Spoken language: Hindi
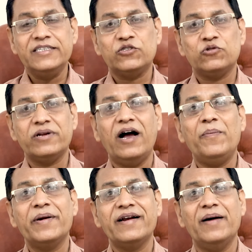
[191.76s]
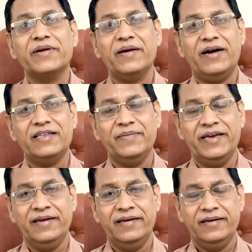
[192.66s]
इस चुनाव परिणाम के बाद
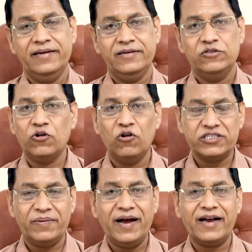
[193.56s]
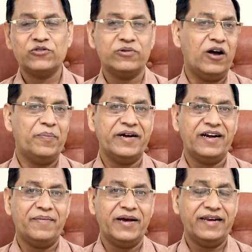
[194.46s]
में जो लोकसभा का चुनाव
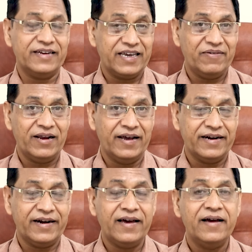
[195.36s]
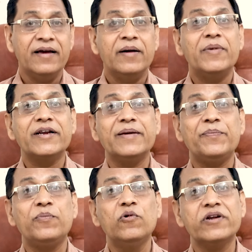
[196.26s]
परिणाम आया न केवल हरियाणा बल्कि
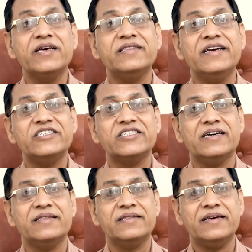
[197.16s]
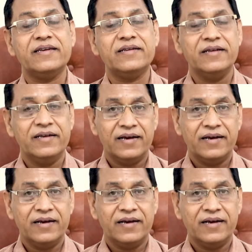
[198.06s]
पूरे देश के अंदर